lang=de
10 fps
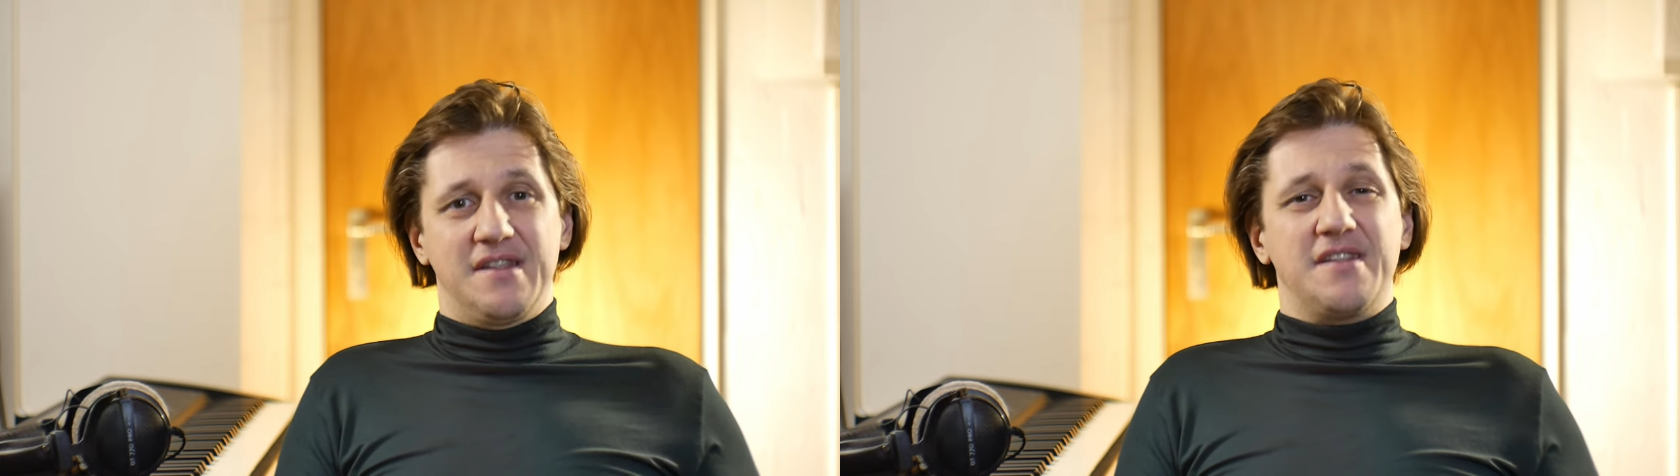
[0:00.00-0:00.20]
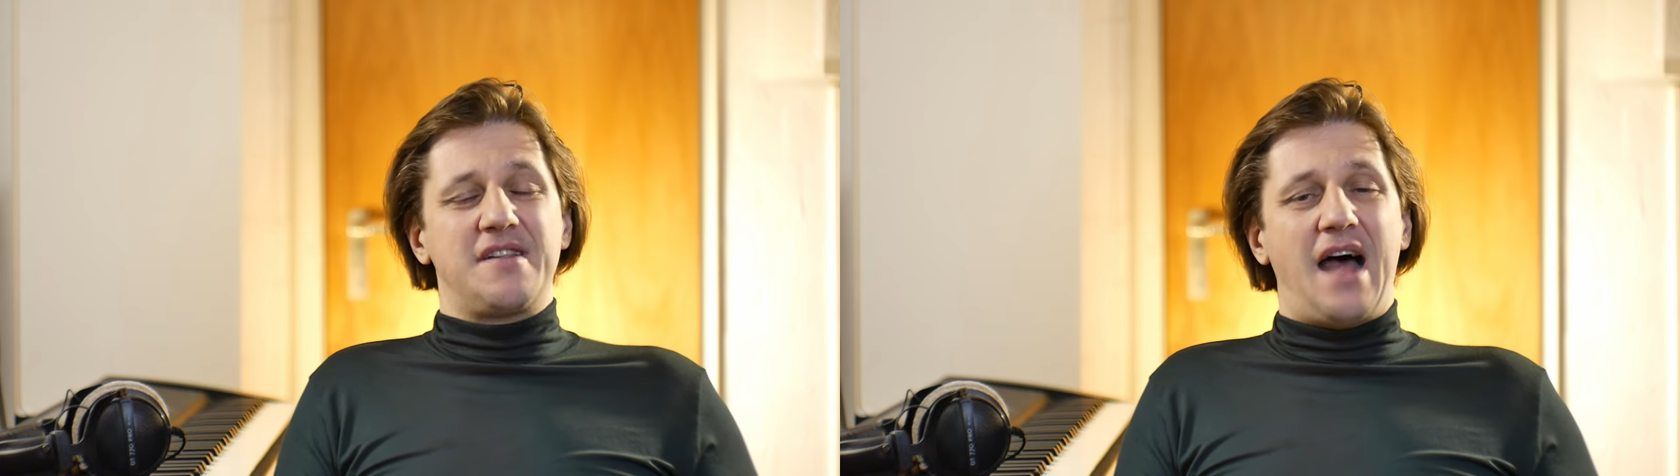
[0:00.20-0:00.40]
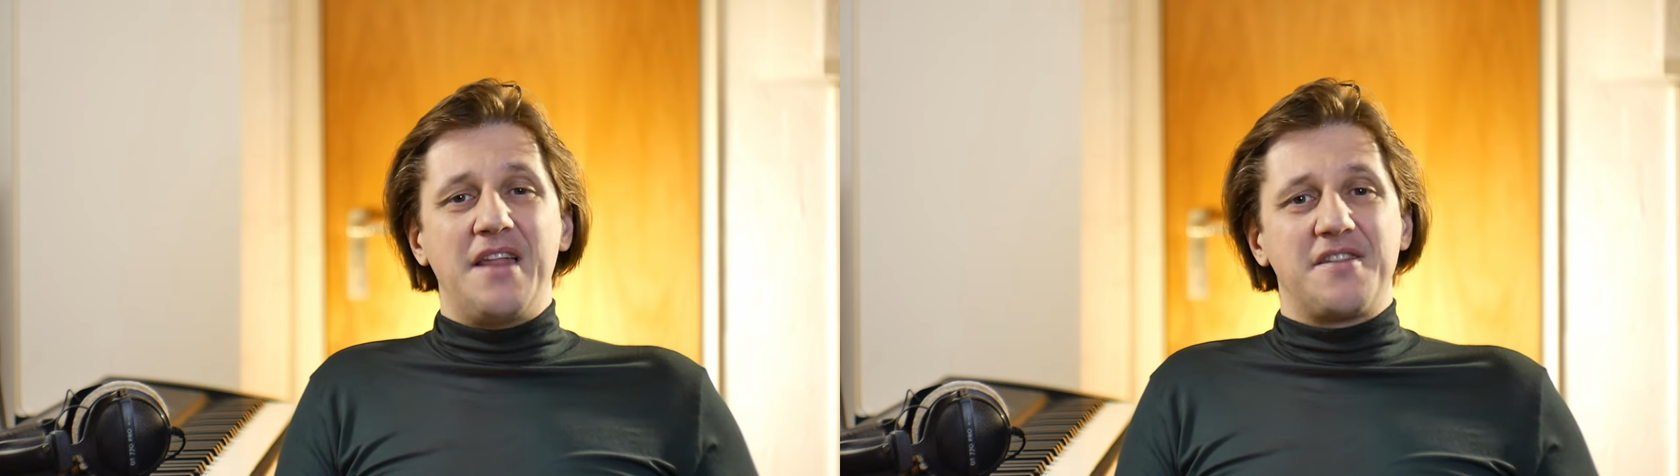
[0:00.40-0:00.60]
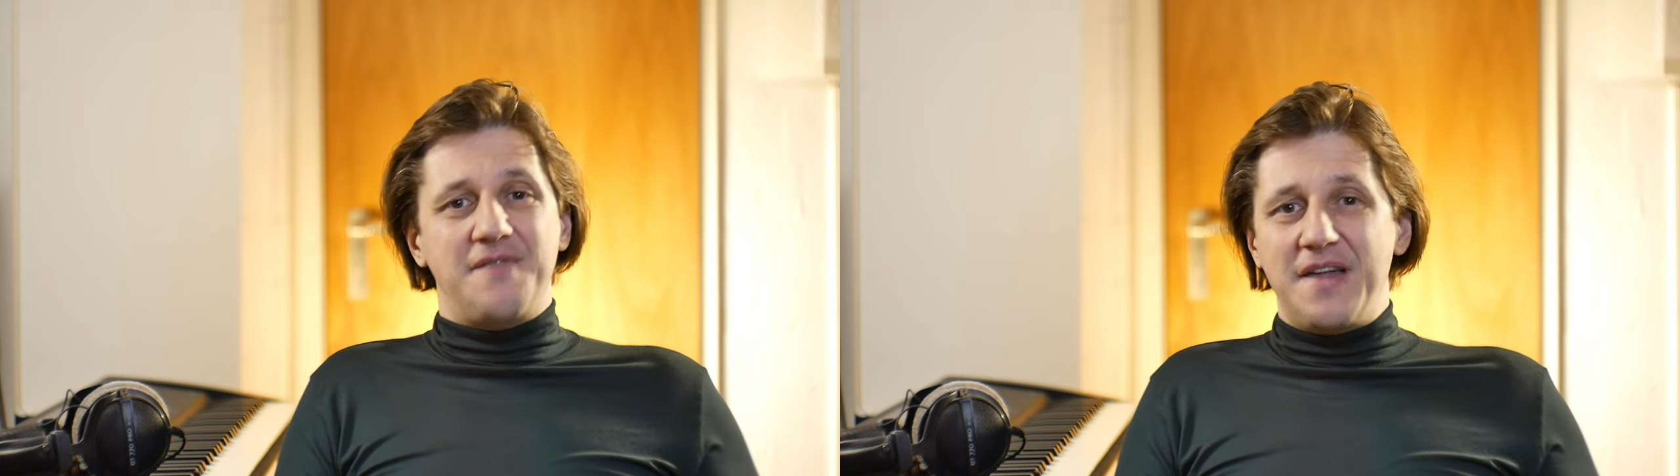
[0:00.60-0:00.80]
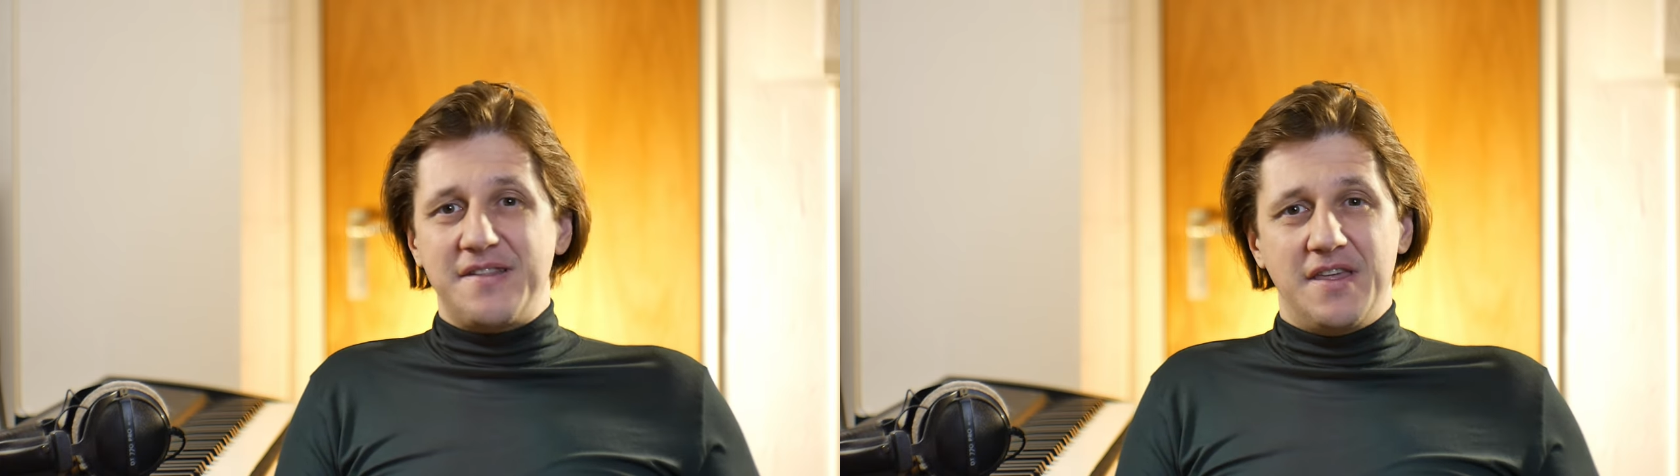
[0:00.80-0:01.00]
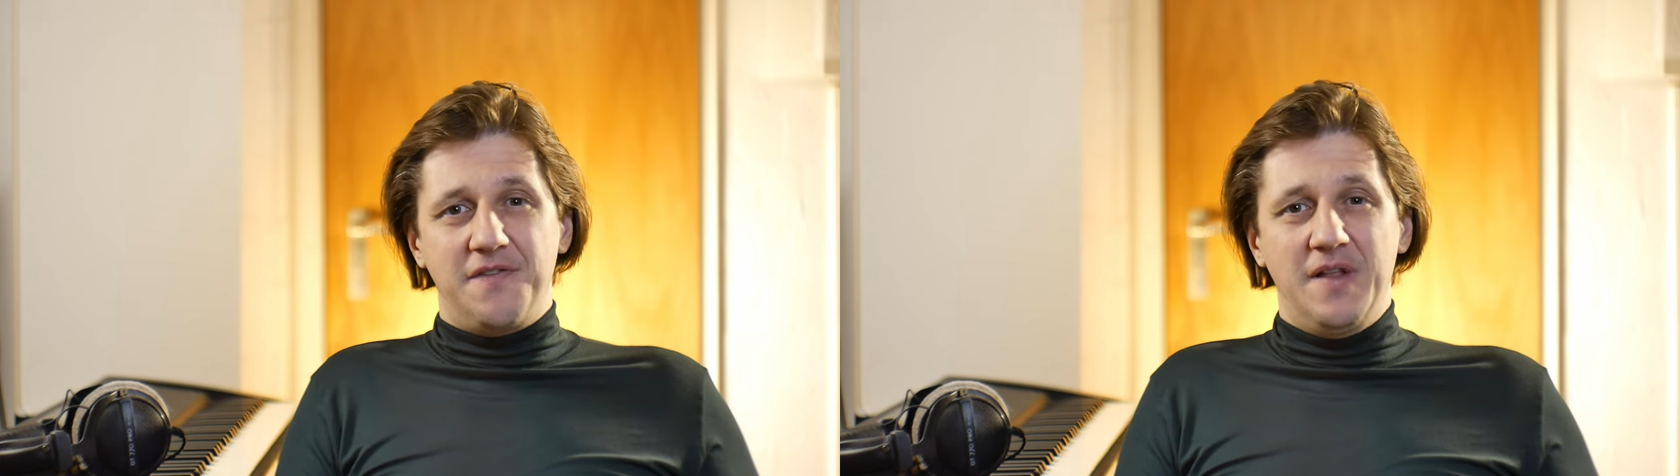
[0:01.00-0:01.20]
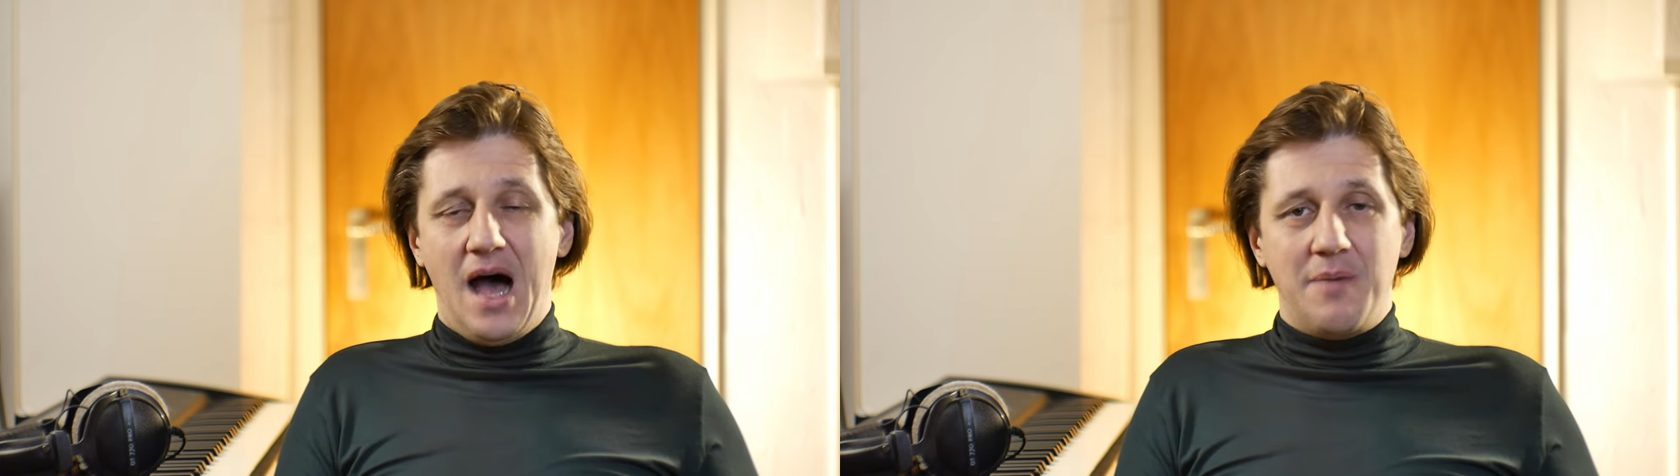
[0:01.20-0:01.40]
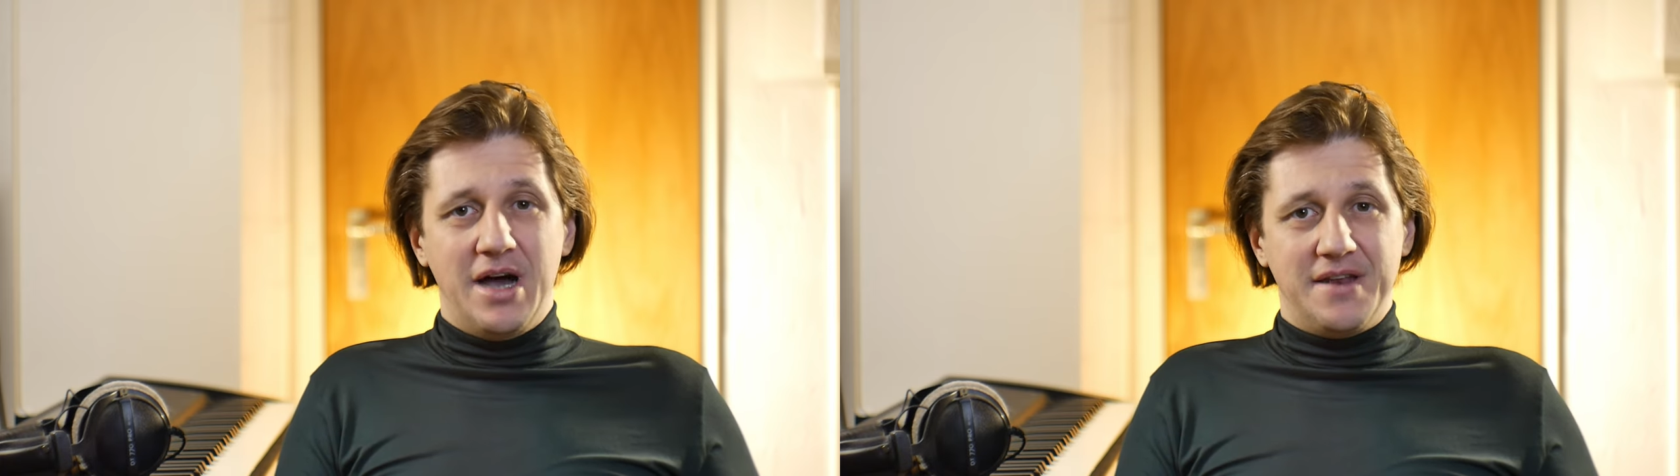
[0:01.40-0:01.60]
Das ist alles wahnsinnig viel
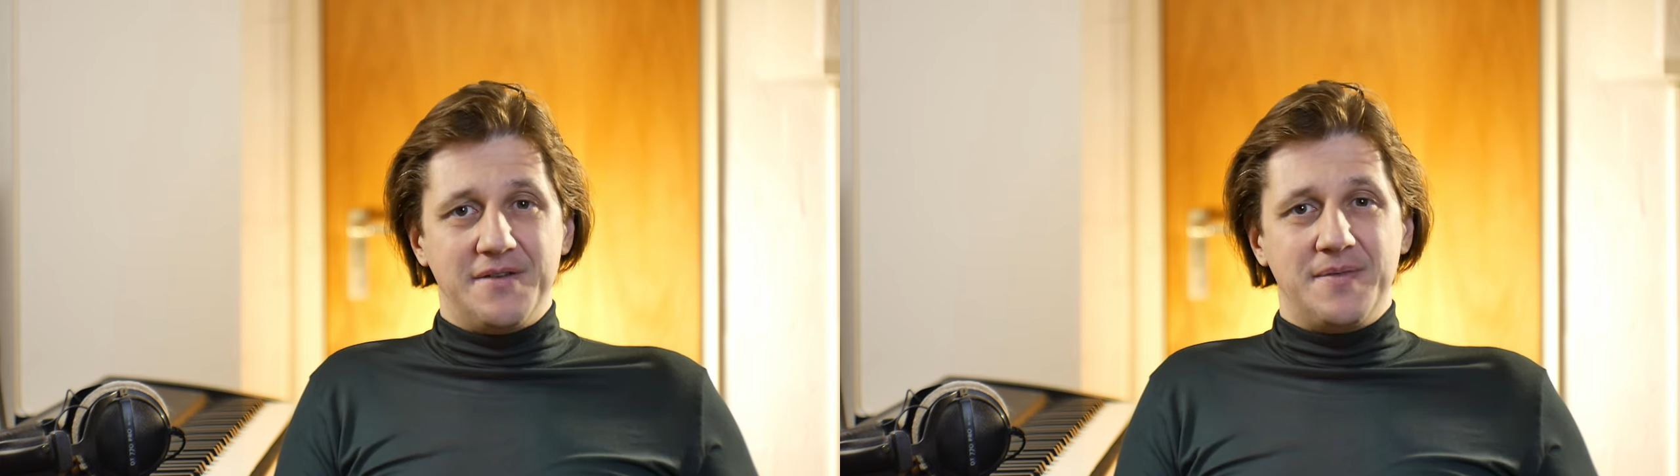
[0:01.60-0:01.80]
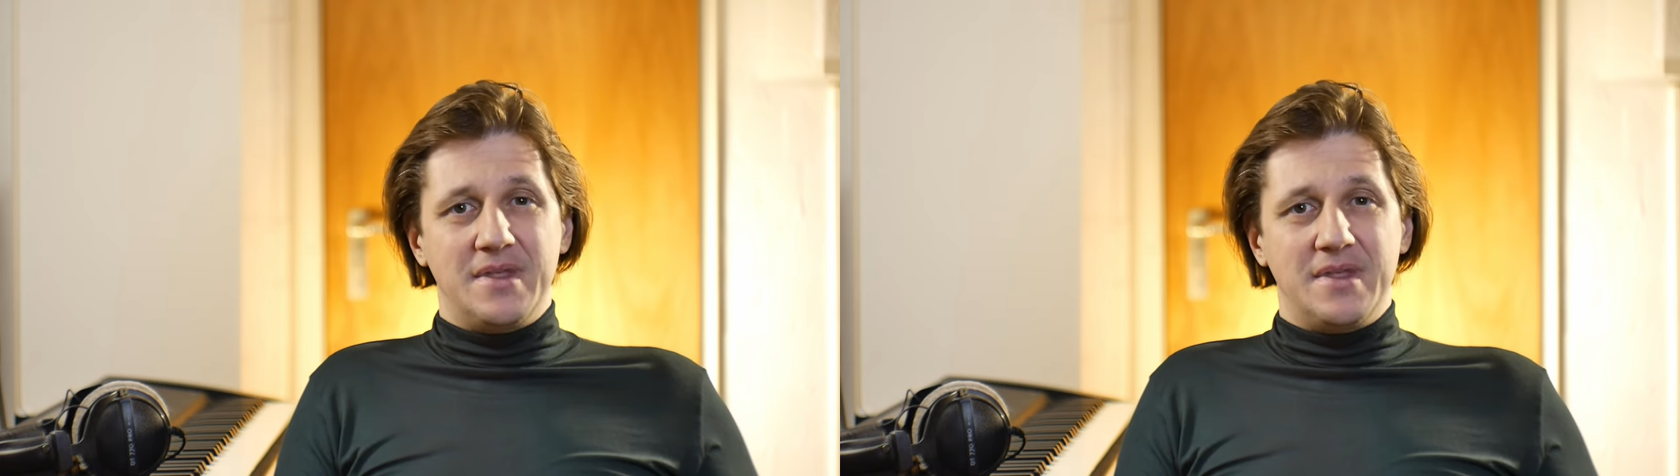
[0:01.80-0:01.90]
Arbeit.